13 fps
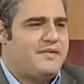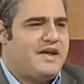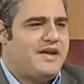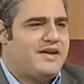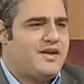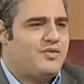بدي
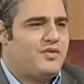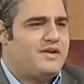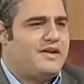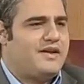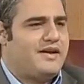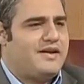احكي انه
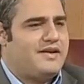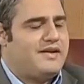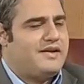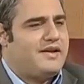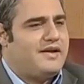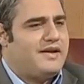
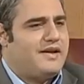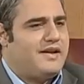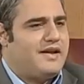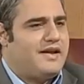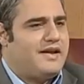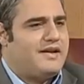
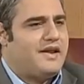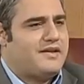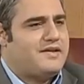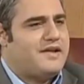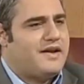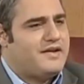
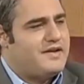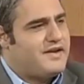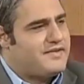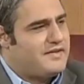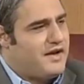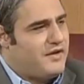الارتداد
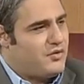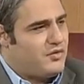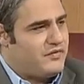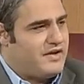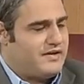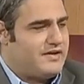الناس لاحظوا انه
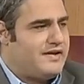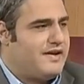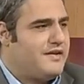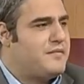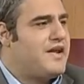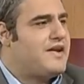في
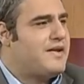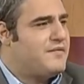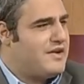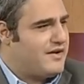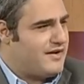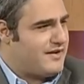ارتداد من ايام
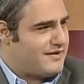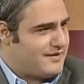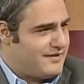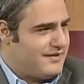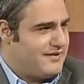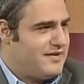الاغريق
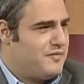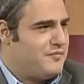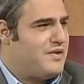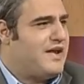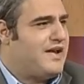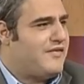
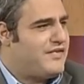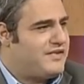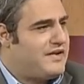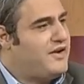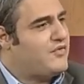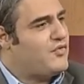من الاف
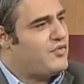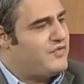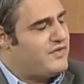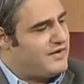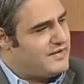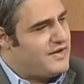السنين عرفوا انه
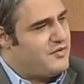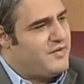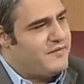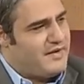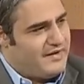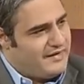في ارتداد
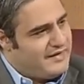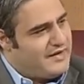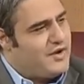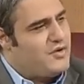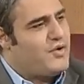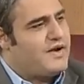بيعمل
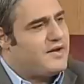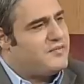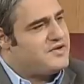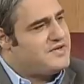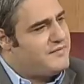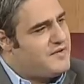انه اكل
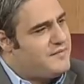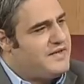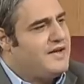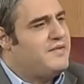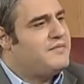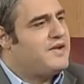بيرجع من
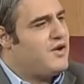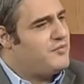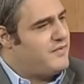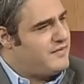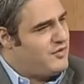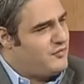المعده على المريء
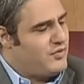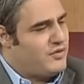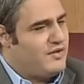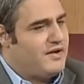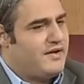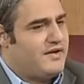وبيعمل
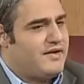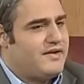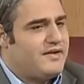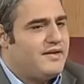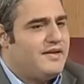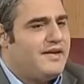الحموضه والحرقه،
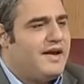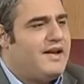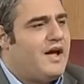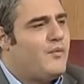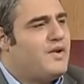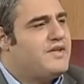
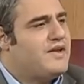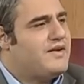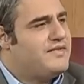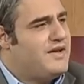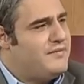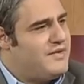هلا اول
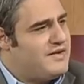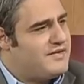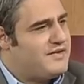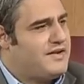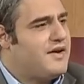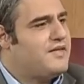دراسه علميه
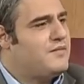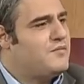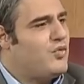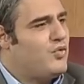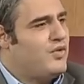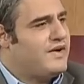نزلت على هذا
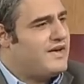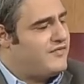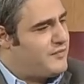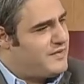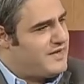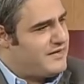الموضوع كان
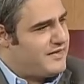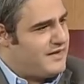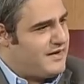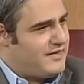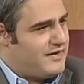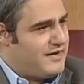في بدايه
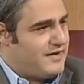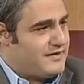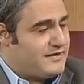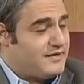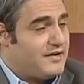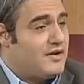
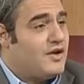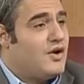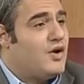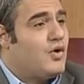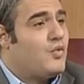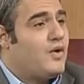الثلاثينات
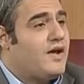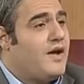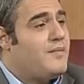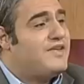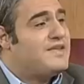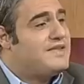وراها
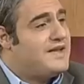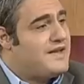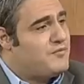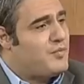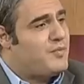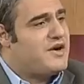
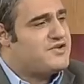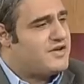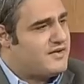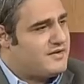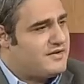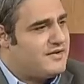بسنتين
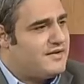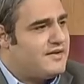مباشره